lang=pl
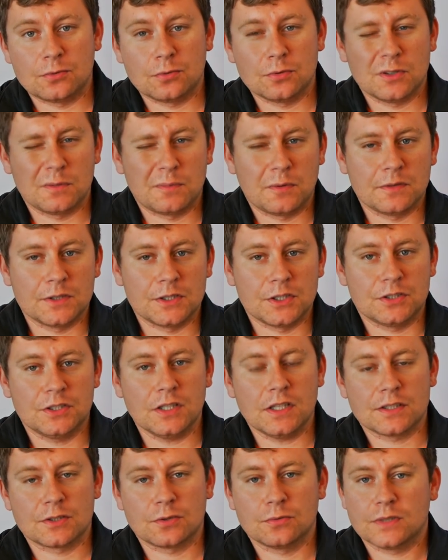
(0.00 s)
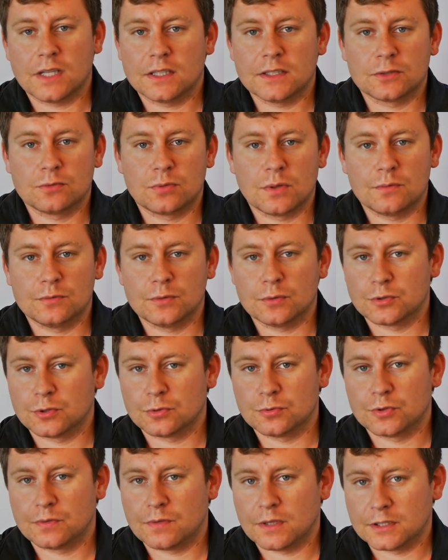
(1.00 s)
Trudno powiedzieć ile. Są dane, które mówią, że
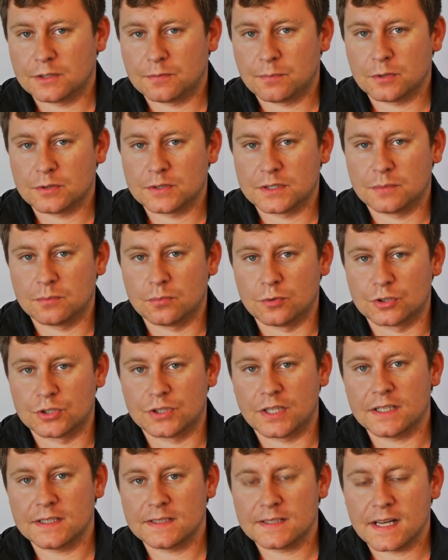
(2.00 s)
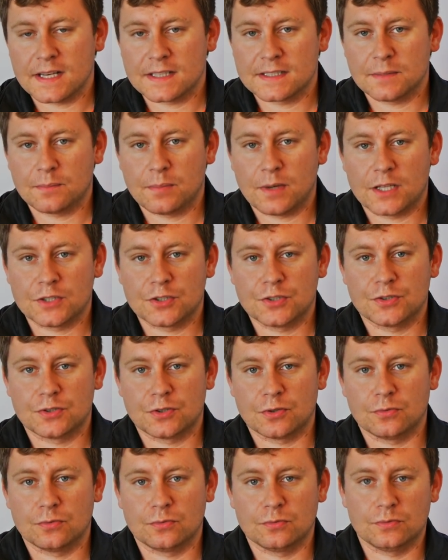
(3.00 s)
używanych w Polsce było 400 egzemplarzy,
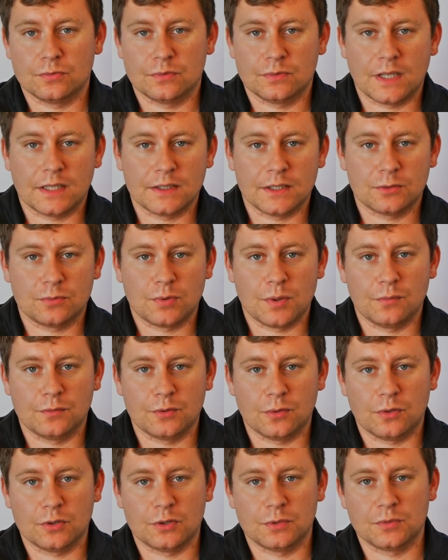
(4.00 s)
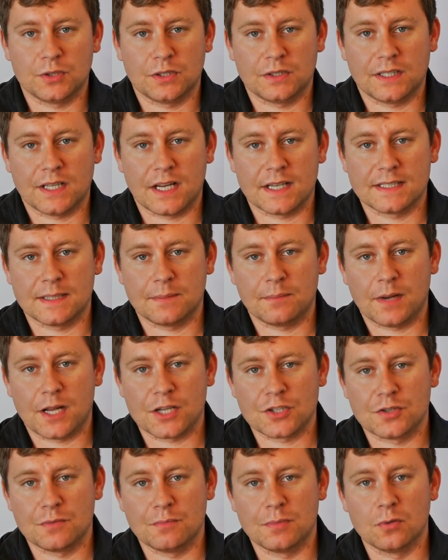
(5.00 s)
są dane, które mówią o tym, że tych
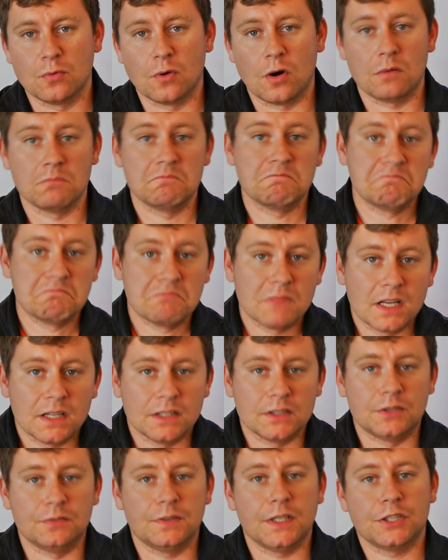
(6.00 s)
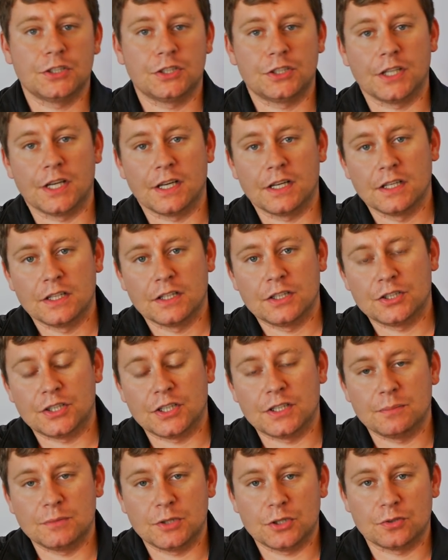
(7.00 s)
egzemplarzy było
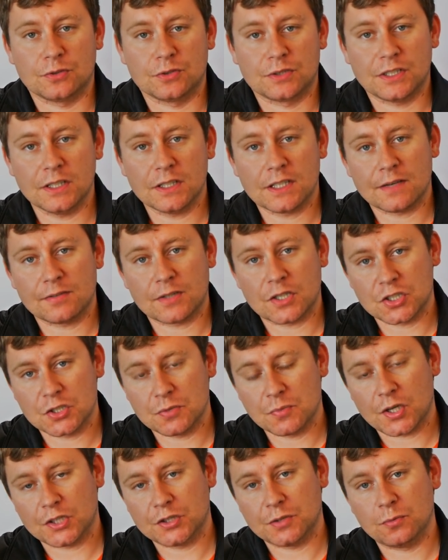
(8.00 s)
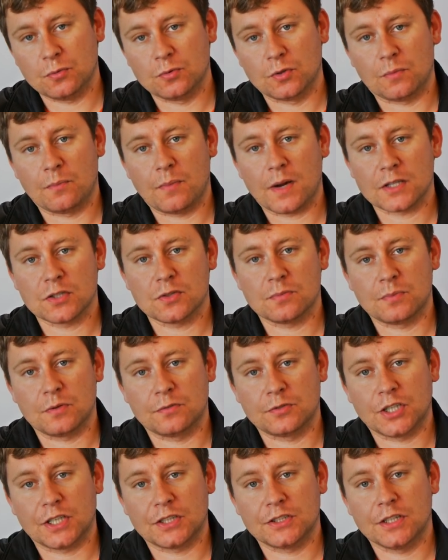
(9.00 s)
270 kilka. W każdym razie był to bardzo
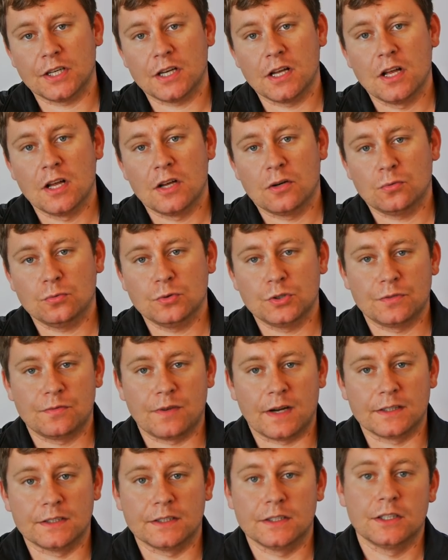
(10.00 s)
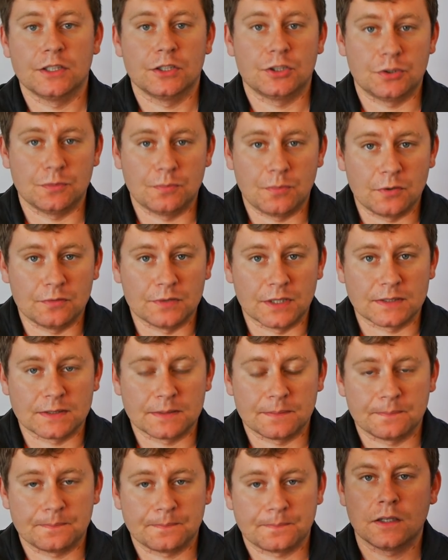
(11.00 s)
powszechnie używany
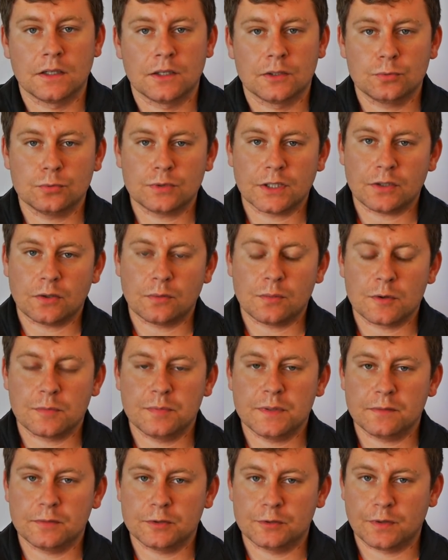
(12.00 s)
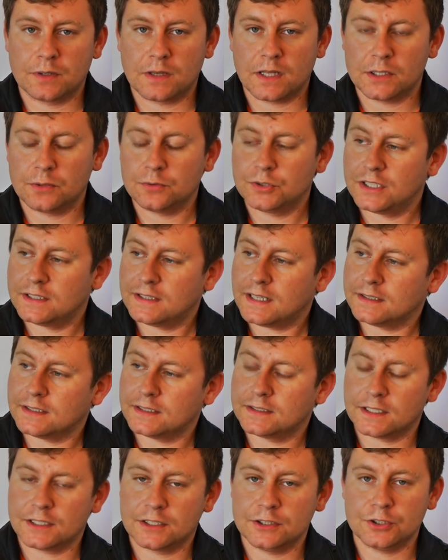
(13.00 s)
szybowiec. Tutaj obok mnie wyświetlają się
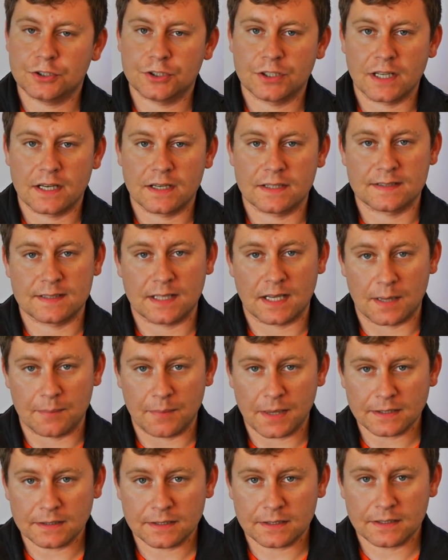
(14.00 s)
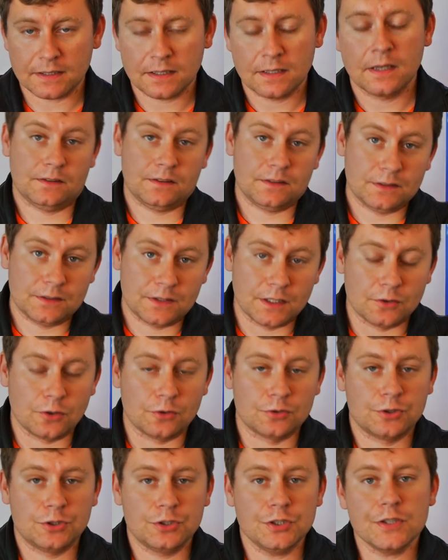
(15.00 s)
dane techniczne salamandry. Ten
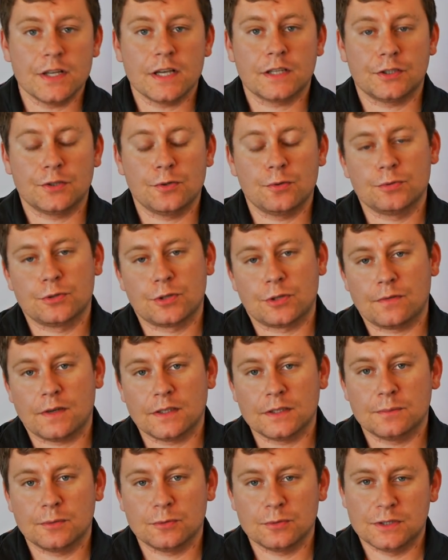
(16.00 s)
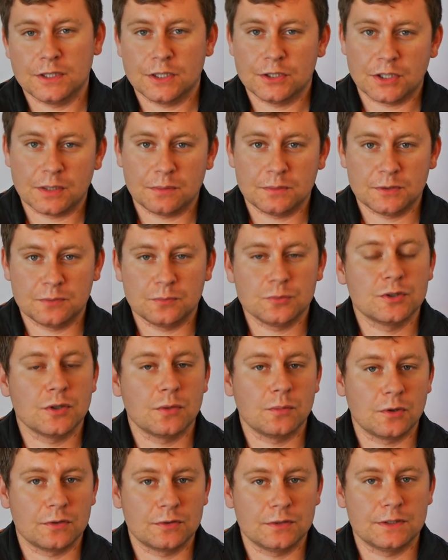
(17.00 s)
odcinek ilustrowany był zdjęciami z
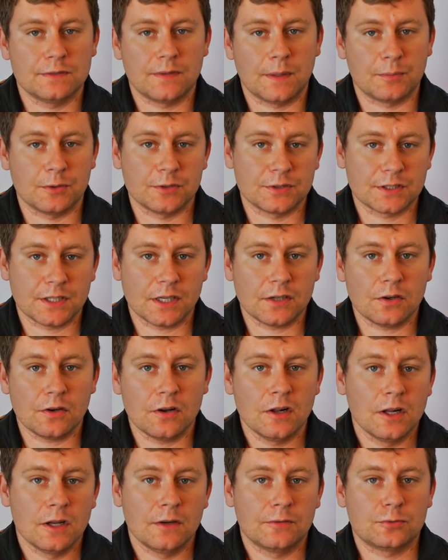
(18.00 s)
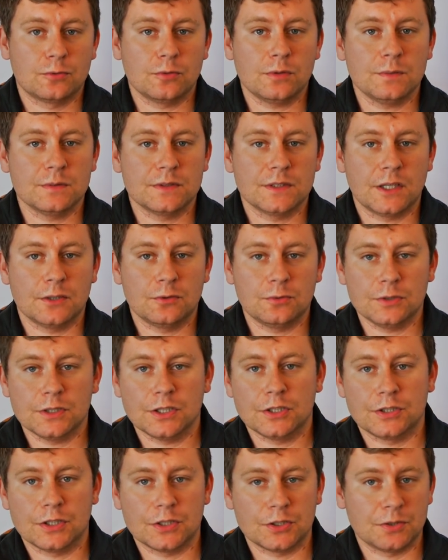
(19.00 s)
Muzeum Lotnictwa Polskiego, w którym
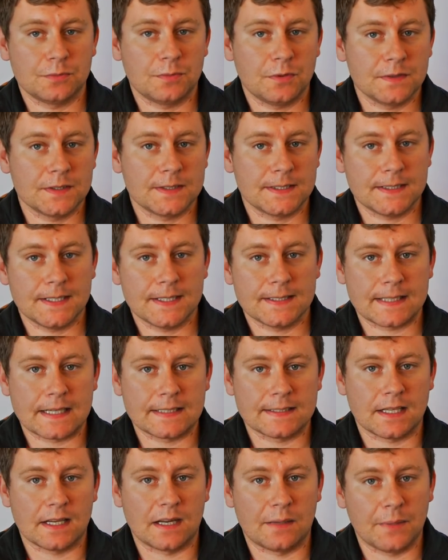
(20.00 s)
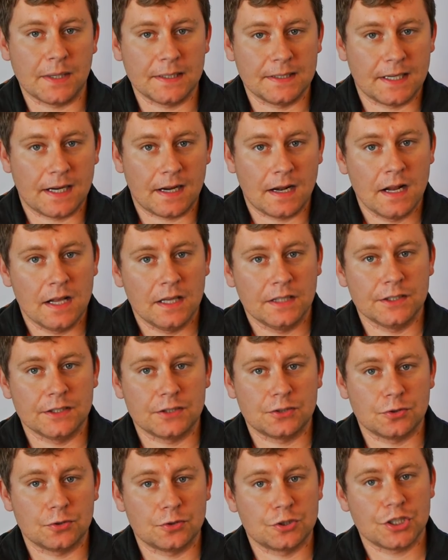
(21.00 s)
znajduje się szybowiec ISA Salamandra.
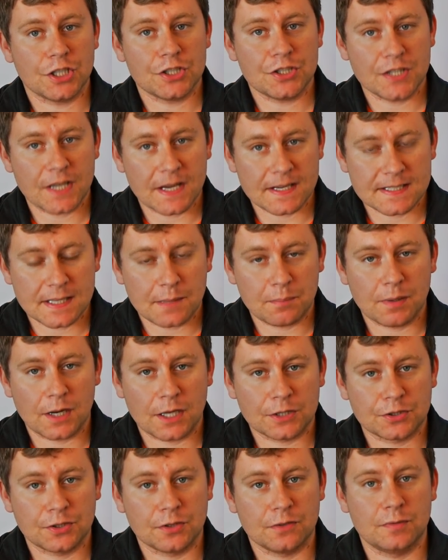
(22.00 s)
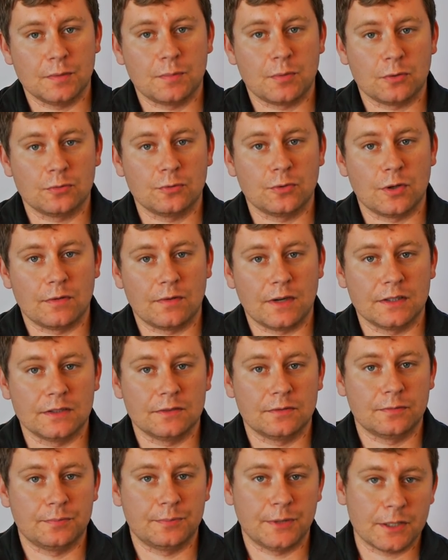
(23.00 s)
Jest to trzeci egzemplarz
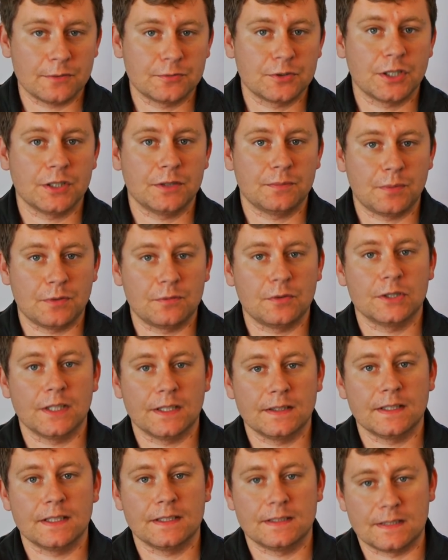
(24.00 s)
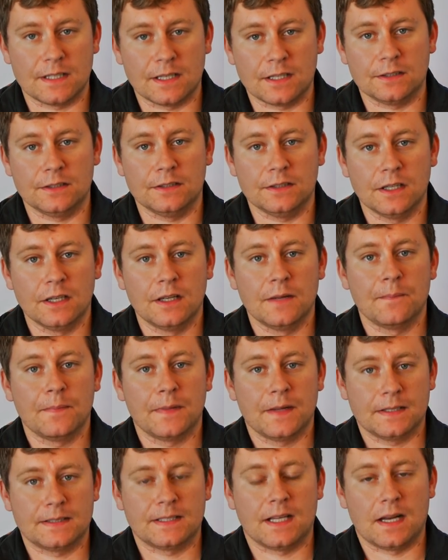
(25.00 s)
wyprodukowany w pierwszej powojennej serii
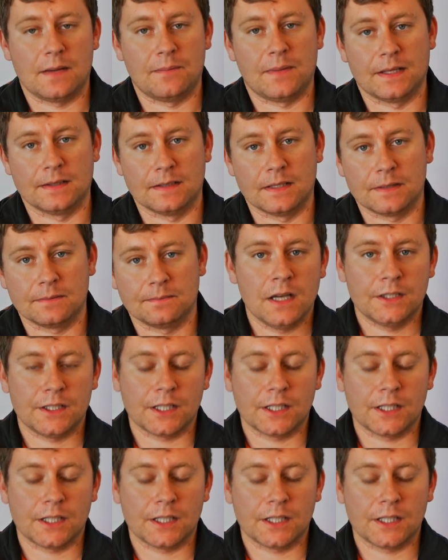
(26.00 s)
Salamander.